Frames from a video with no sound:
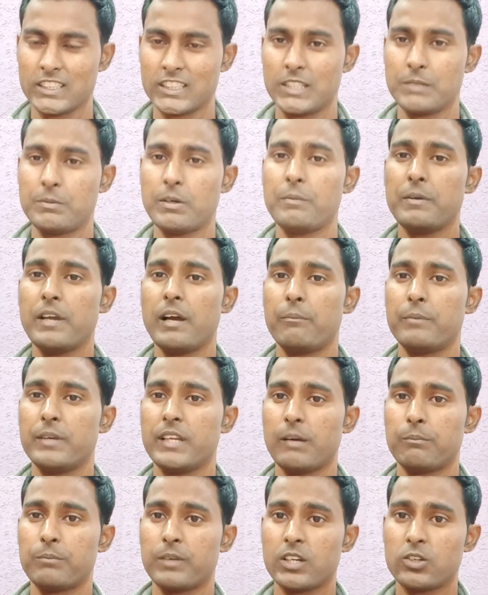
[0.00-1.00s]
কিভাবে আপনি
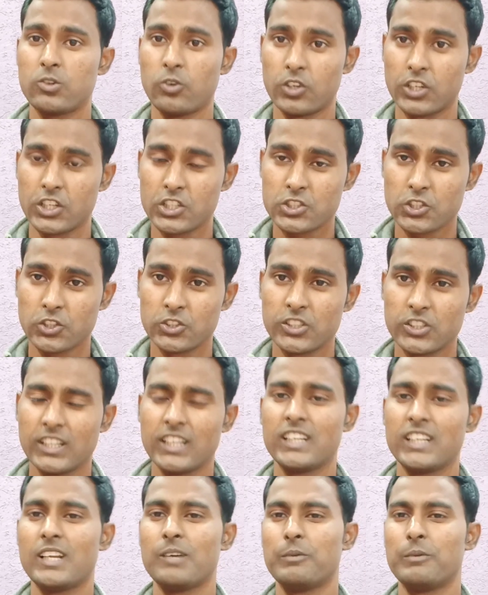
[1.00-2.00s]
আপনার কন্যা
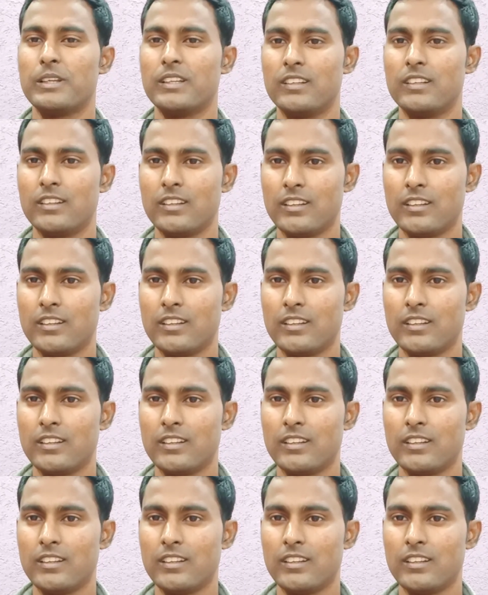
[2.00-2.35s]
সন্তানের নামে